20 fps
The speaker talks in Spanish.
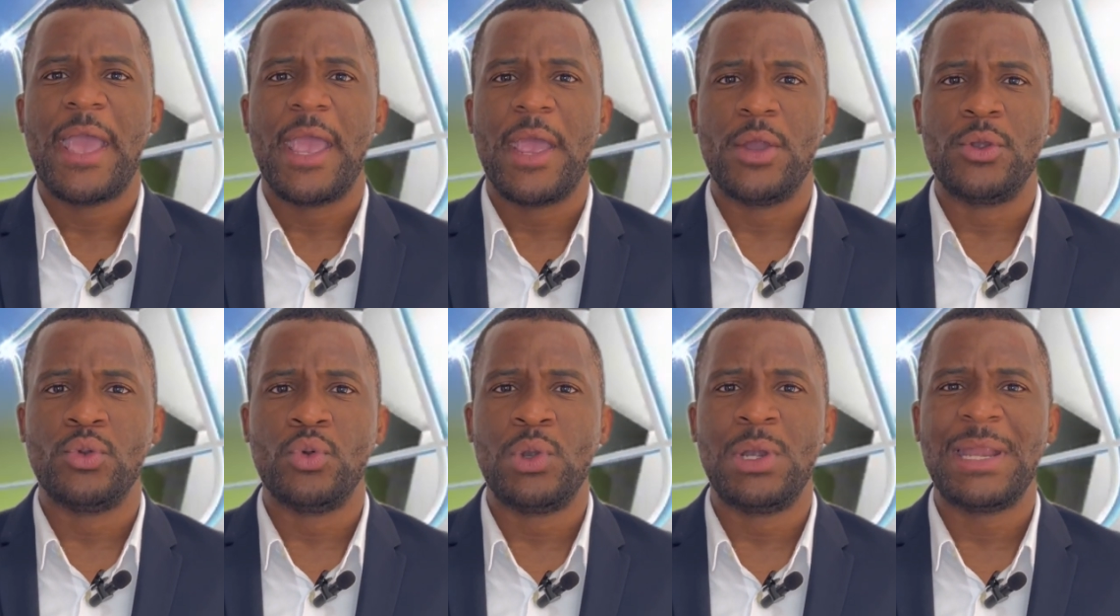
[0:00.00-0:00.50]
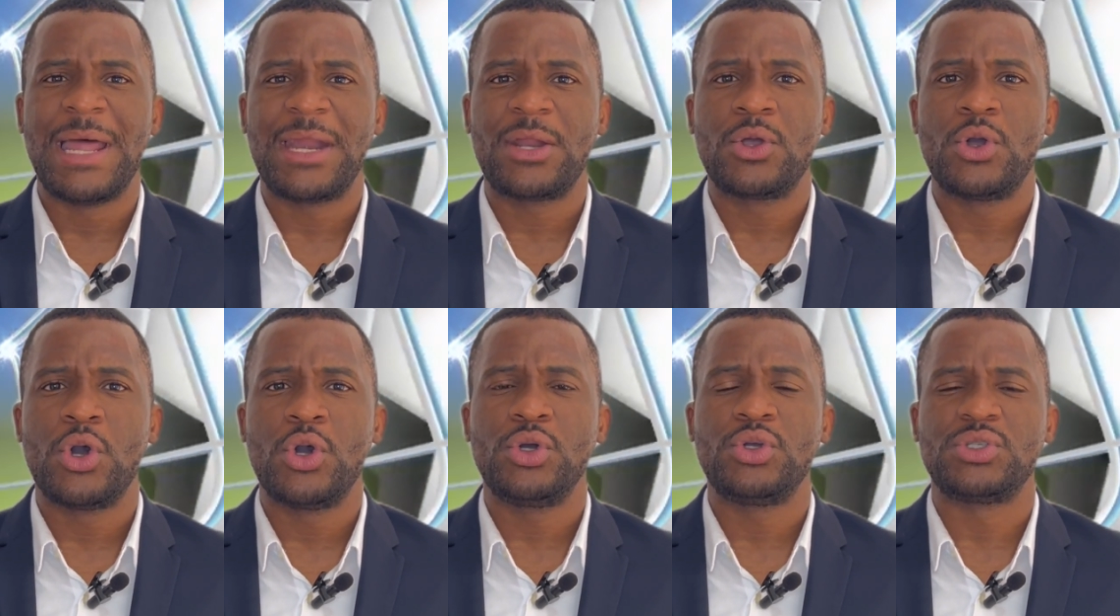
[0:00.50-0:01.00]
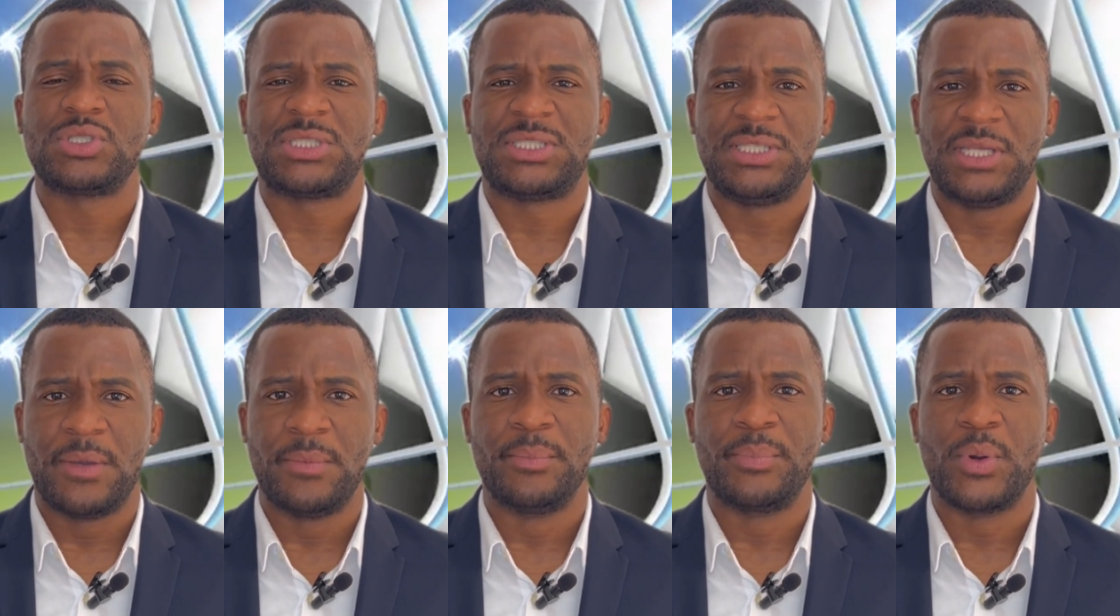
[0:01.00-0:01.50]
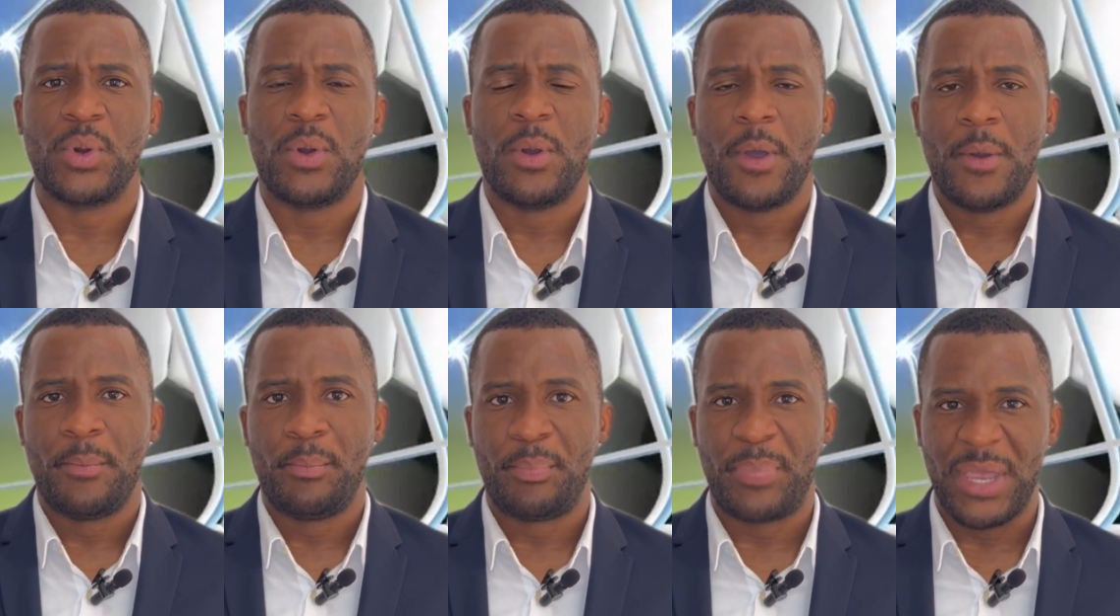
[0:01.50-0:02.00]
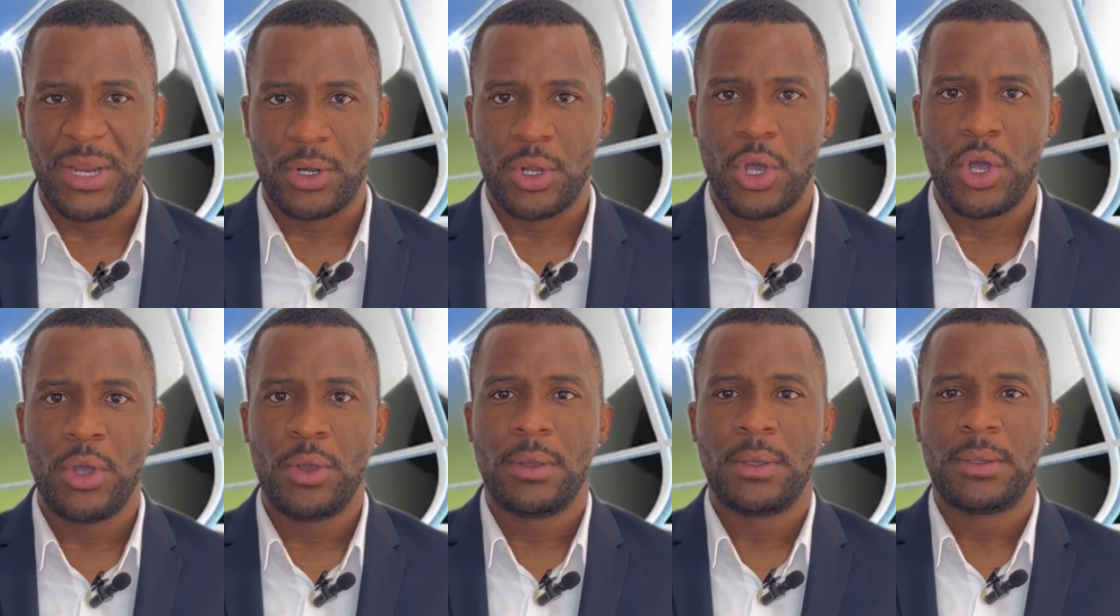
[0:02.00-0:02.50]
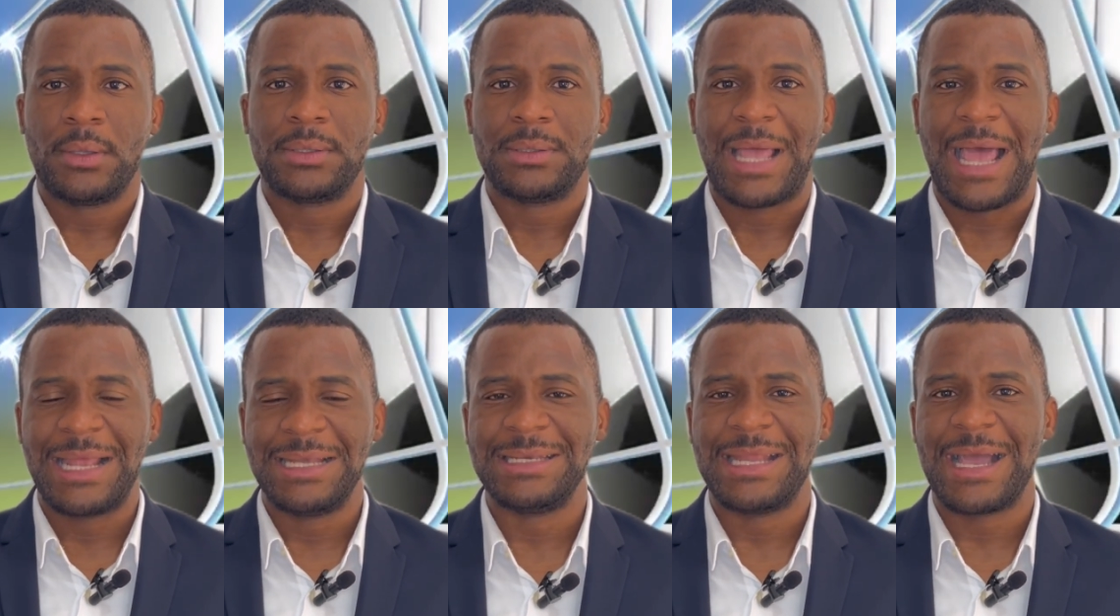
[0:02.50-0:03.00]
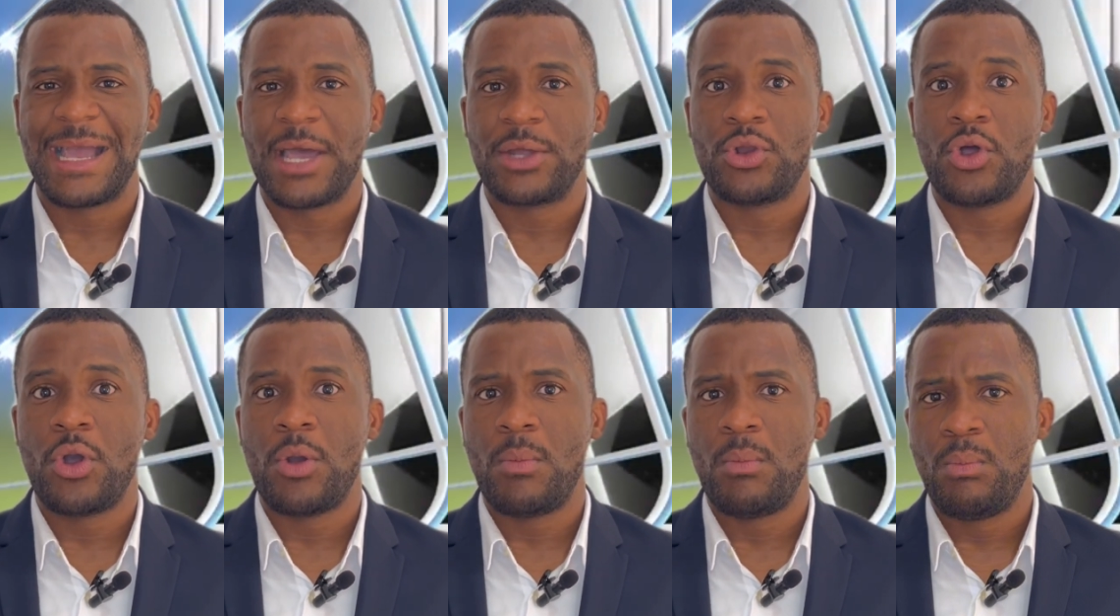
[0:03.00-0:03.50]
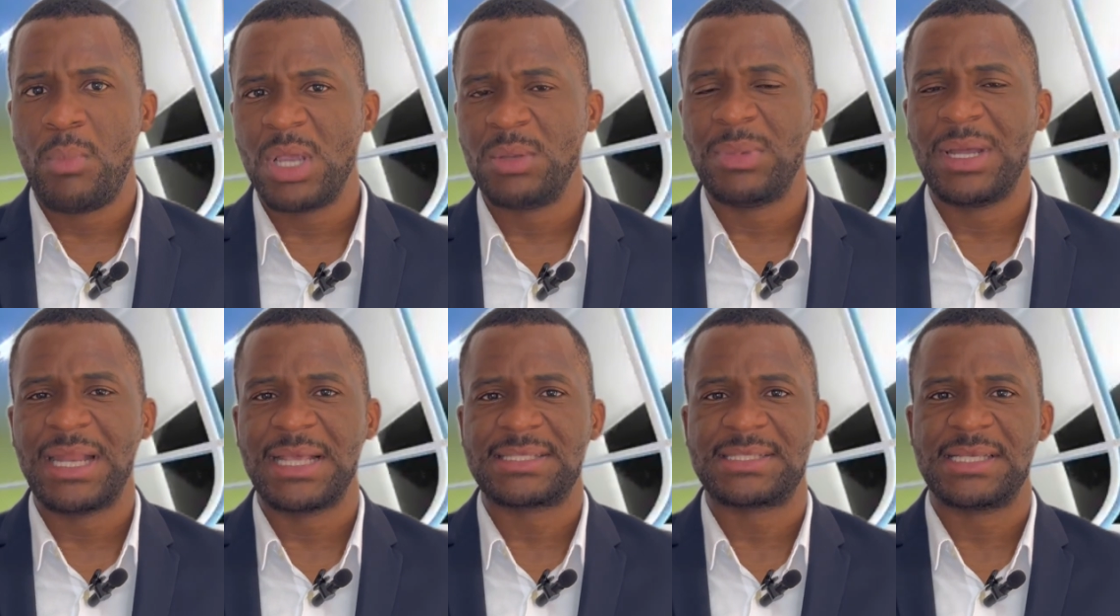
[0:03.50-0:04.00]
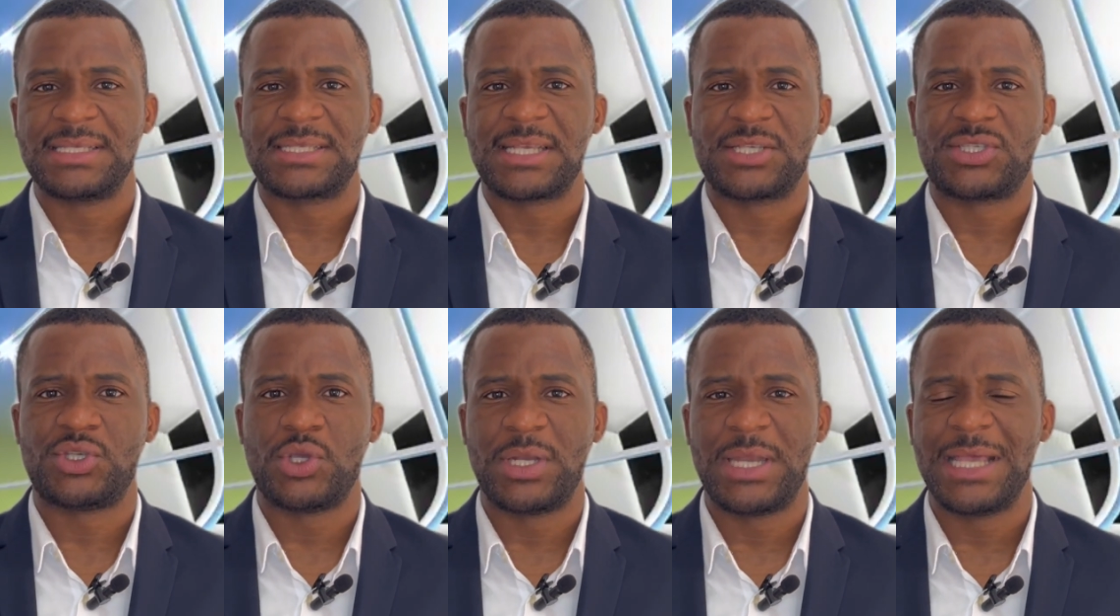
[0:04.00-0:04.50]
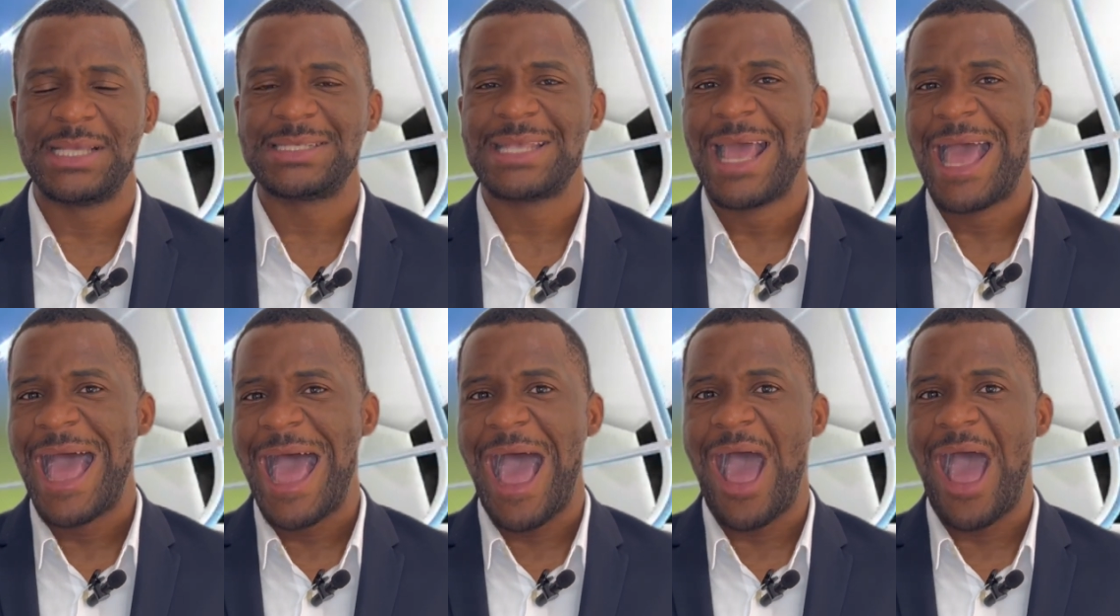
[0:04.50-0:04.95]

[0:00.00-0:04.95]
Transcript: en un largo tiempo. Pero han dejado muy buenas sensaciones,